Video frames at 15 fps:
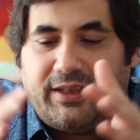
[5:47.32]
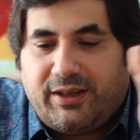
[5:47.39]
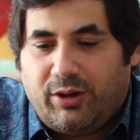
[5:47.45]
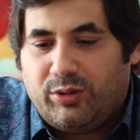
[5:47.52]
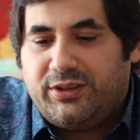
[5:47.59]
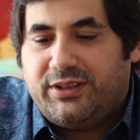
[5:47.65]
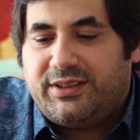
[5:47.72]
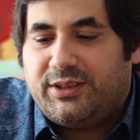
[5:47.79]
in
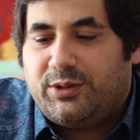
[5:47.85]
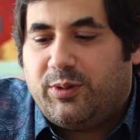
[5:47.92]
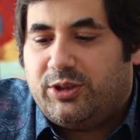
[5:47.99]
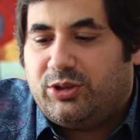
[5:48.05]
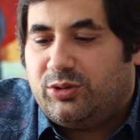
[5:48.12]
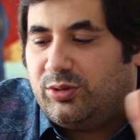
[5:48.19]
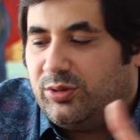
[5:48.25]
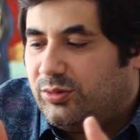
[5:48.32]
einer
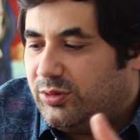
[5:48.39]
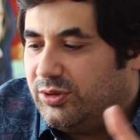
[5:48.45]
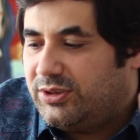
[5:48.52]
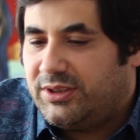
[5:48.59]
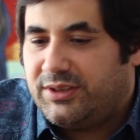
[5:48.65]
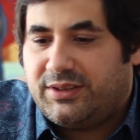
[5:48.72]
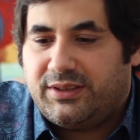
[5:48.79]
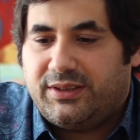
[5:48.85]
Auditsituation
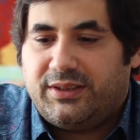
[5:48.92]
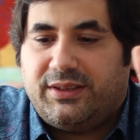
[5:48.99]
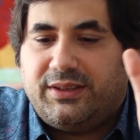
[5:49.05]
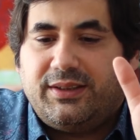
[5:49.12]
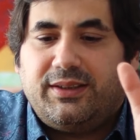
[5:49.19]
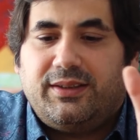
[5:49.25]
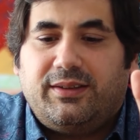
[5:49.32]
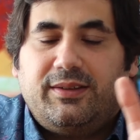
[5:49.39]
uns äh,
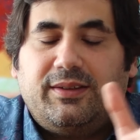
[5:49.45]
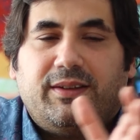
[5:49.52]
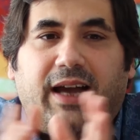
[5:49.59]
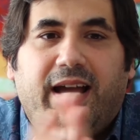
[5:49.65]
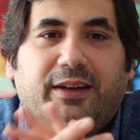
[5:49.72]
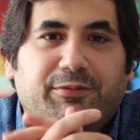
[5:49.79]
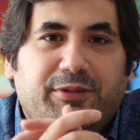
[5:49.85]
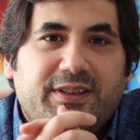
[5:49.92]

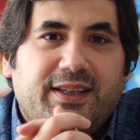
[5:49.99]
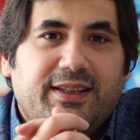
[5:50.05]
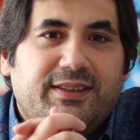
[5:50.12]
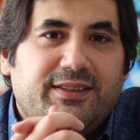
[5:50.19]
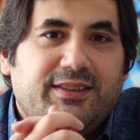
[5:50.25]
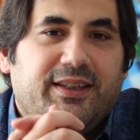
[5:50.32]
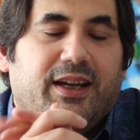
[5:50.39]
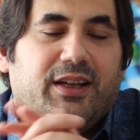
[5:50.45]

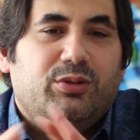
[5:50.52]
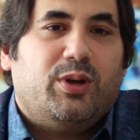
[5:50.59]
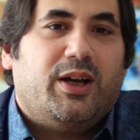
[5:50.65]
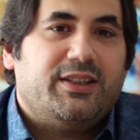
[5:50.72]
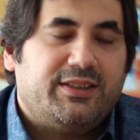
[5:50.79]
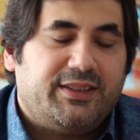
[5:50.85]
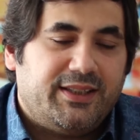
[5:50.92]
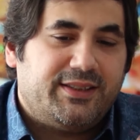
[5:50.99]
reinversetzen, ja,
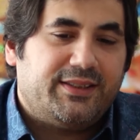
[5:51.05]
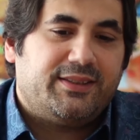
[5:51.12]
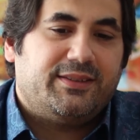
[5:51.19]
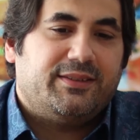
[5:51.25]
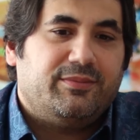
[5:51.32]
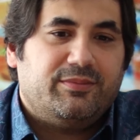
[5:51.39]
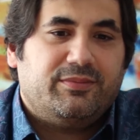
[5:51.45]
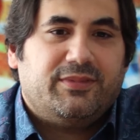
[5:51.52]
du hast
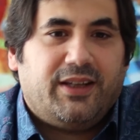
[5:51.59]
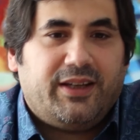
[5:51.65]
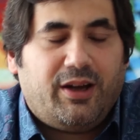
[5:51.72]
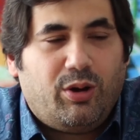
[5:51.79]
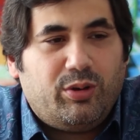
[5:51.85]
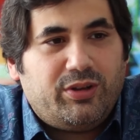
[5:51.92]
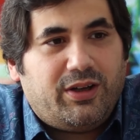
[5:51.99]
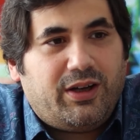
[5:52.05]
jetzt deinen
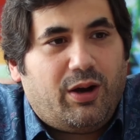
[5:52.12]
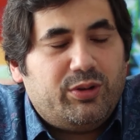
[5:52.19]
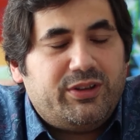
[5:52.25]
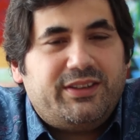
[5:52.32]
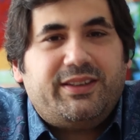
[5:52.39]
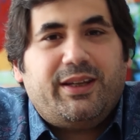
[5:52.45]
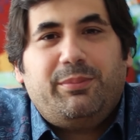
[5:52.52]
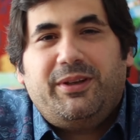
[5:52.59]

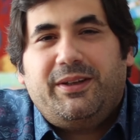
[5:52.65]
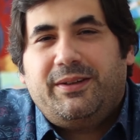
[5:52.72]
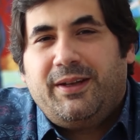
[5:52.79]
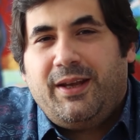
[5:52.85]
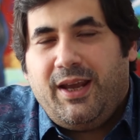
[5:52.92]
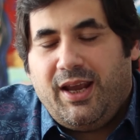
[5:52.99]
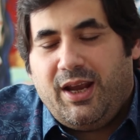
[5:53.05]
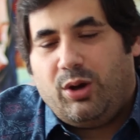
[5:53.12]

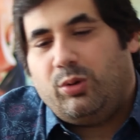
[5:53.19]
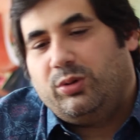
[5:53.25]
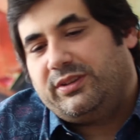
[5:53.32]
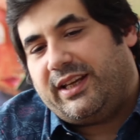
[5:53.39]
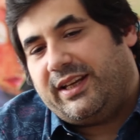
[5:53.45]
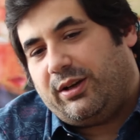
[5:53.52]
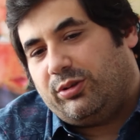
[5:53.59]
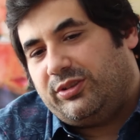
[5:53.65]
Audittermin
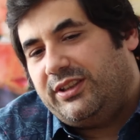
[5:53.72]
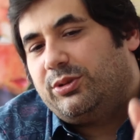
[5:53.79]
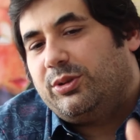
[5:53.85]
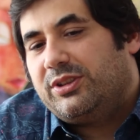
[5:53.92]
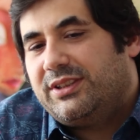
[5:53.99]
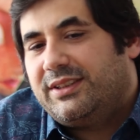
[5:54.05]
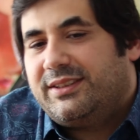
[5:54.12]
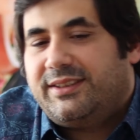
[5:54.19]
und dein
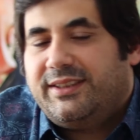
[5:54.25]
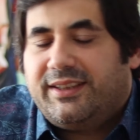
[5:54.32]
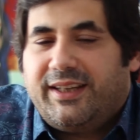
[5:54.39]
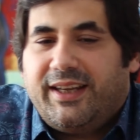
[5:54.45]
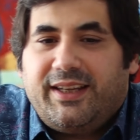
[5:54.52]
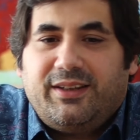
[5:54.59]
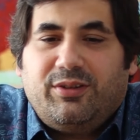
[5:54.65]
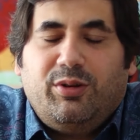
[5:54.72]
Auditor sitzt dir
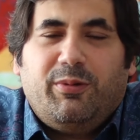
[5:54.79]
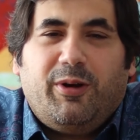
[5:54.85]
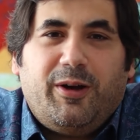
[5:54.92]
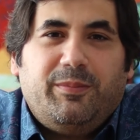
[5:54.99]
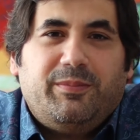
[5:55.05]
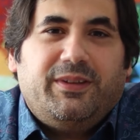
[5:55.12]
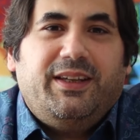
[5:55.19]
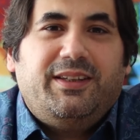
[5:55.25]

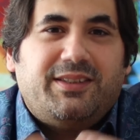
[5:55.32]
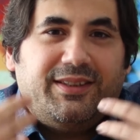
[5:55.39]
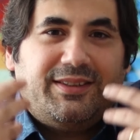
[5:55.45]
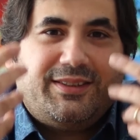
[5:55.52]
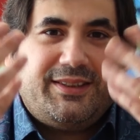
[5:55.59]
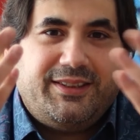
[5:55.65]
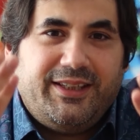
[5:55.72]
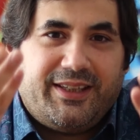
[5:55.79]
gegenüber, ich
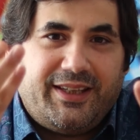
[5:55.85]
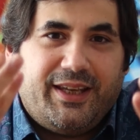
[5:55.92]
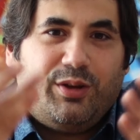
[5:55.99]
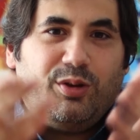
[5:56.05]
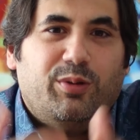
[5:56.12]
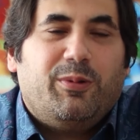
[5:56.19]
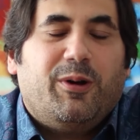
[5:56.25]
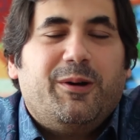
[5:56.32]
sitze dir
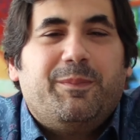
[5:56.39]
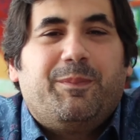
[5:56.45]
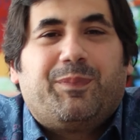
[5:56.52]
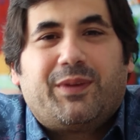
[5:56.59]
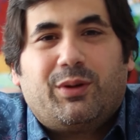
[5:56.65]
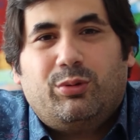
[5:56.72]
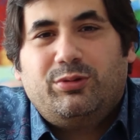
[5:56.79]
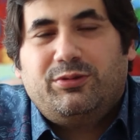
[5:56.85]
gegenüber
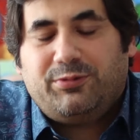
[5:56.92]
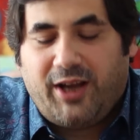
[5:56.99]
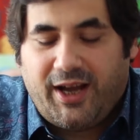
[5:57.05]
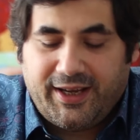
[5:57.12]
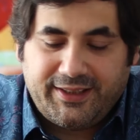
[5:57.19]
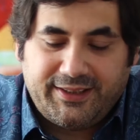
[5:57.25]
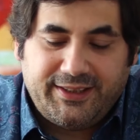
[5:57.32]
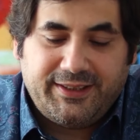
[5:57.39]
und
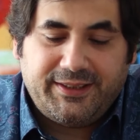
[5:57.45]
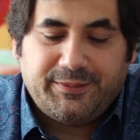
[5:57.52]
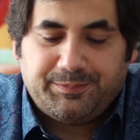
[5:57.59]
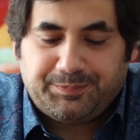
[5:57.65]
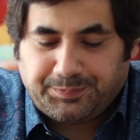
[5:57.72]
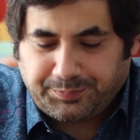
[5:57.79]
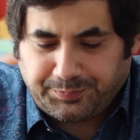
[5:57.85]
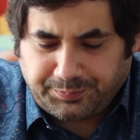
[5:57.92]
frage dich,